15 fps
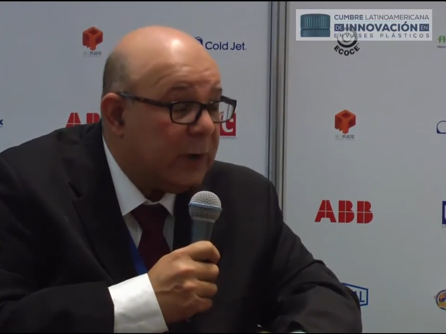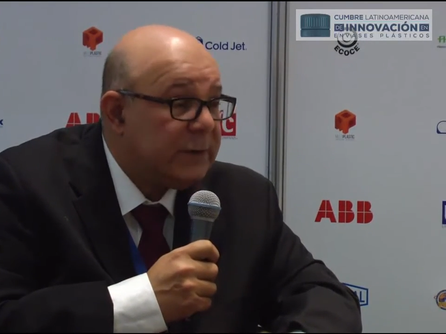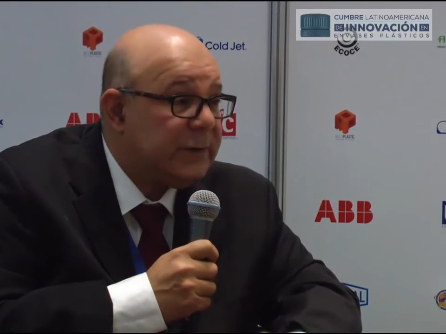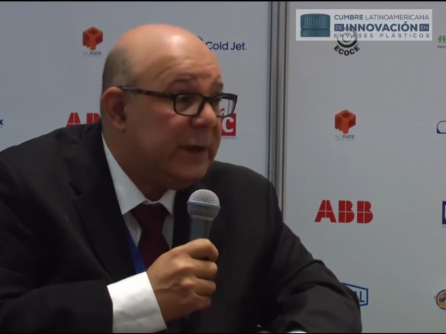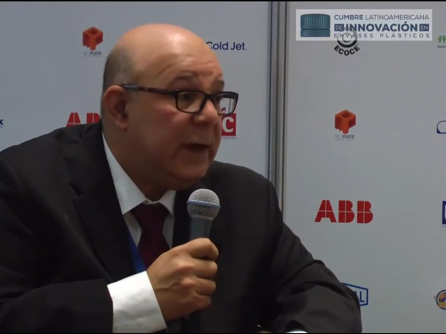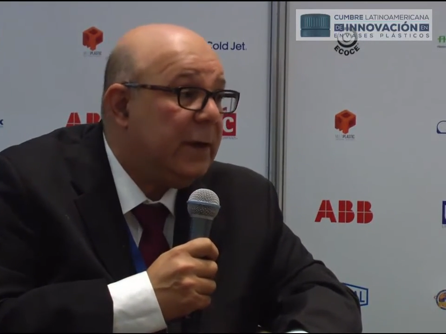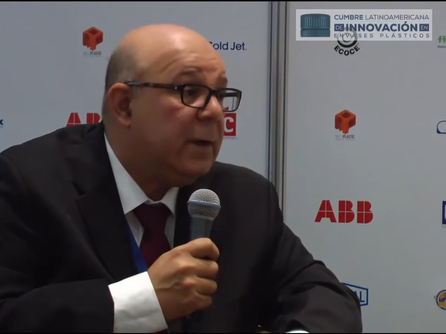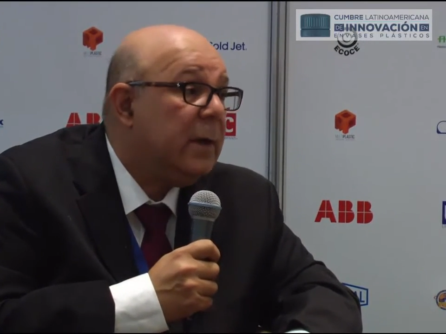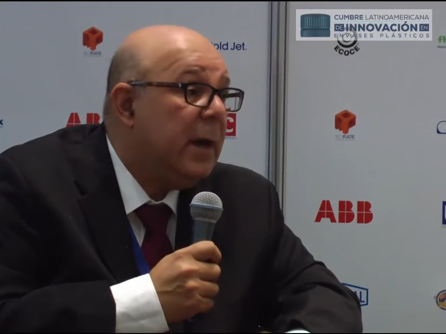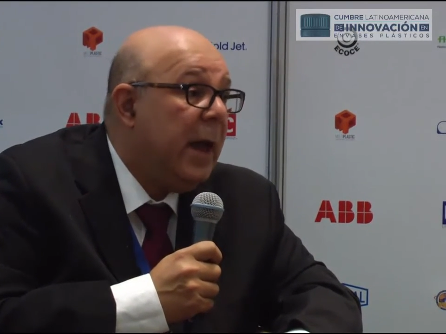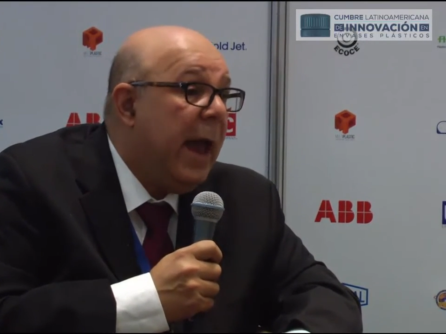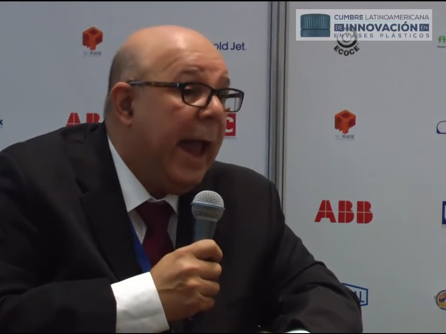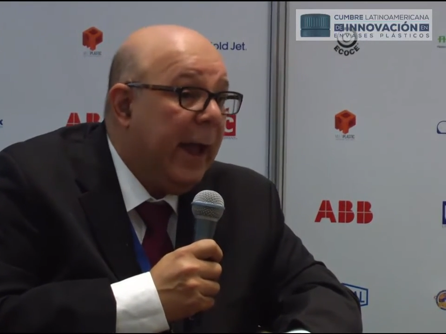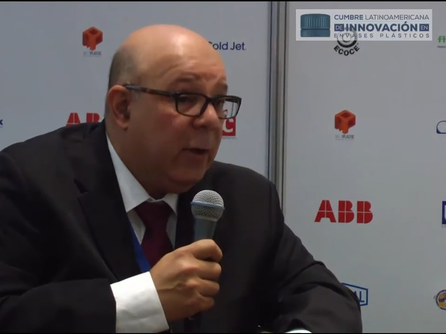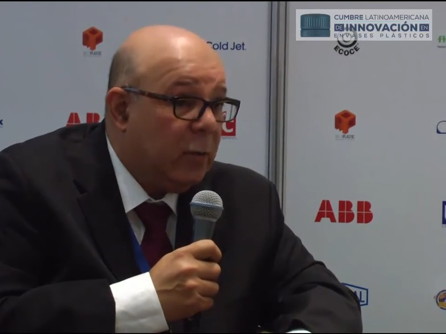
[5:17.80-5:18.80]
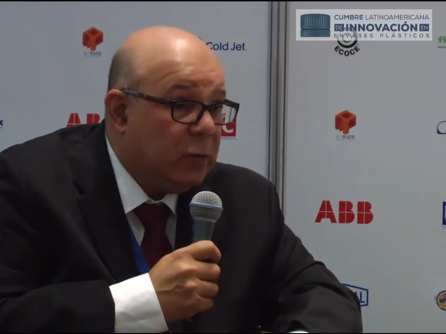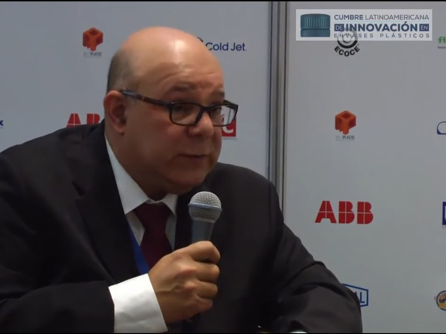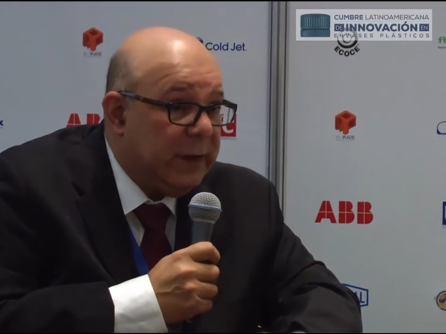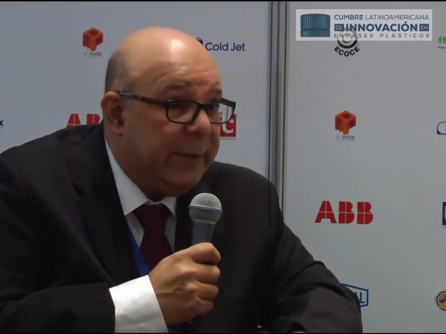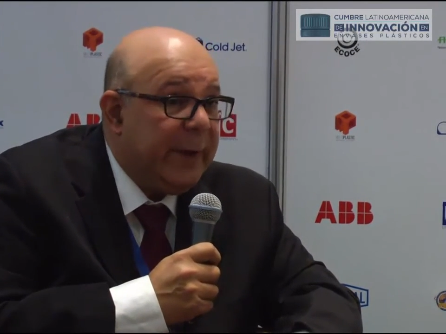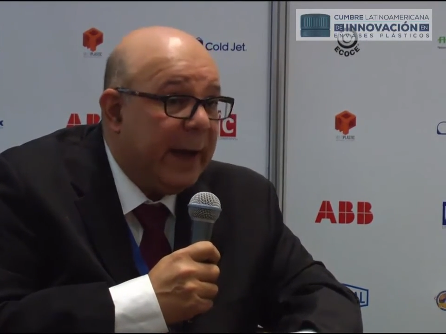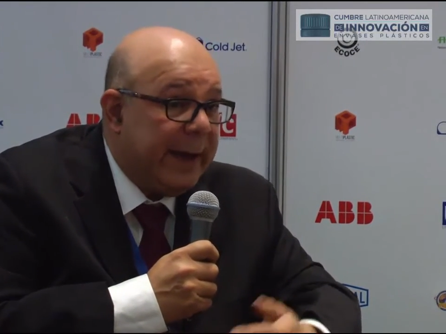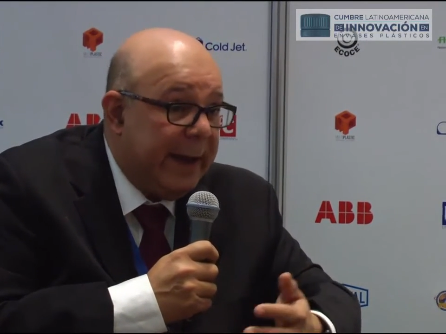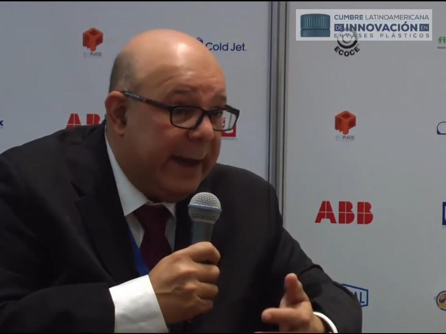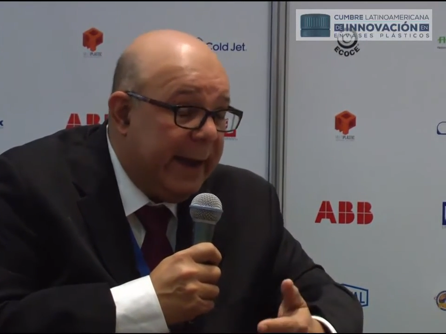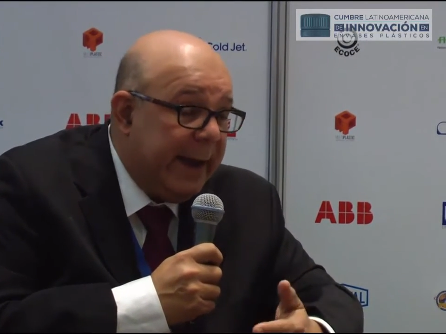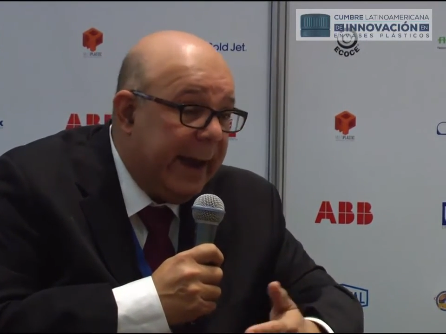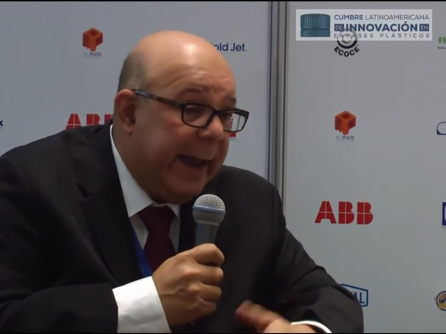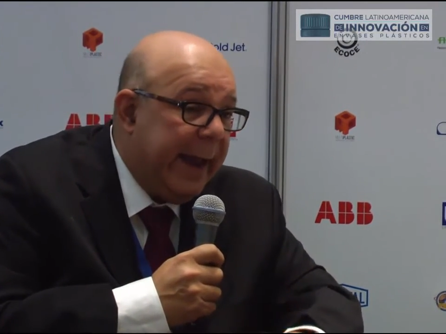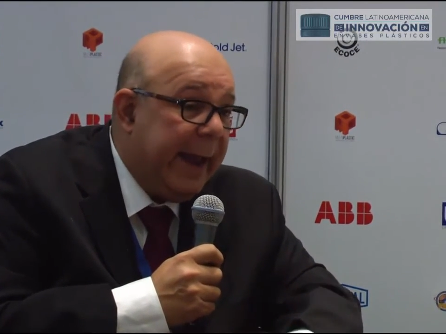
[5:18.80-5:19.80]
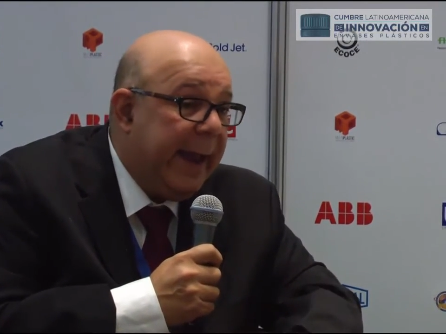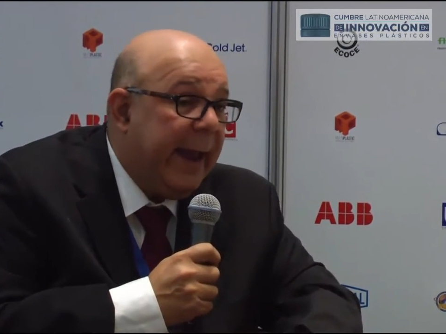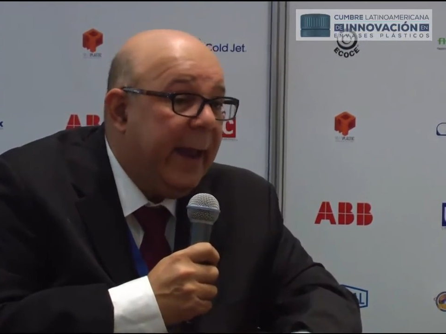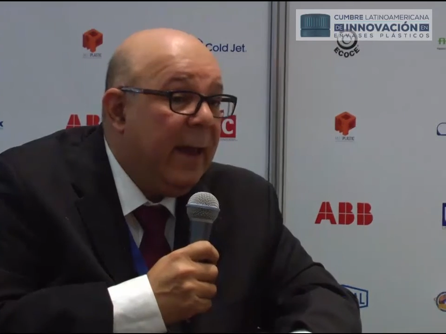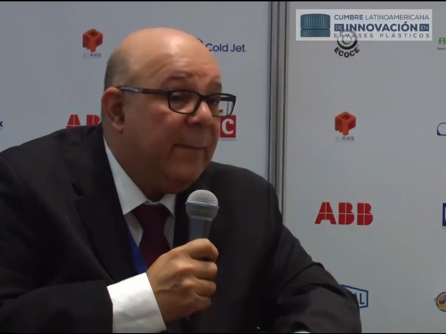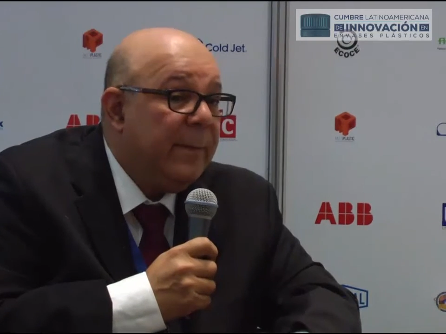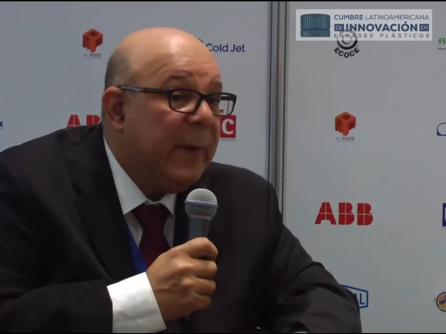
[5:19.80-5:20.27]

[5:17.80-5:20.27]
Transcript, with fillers: que sí. Inclusive aquí eh,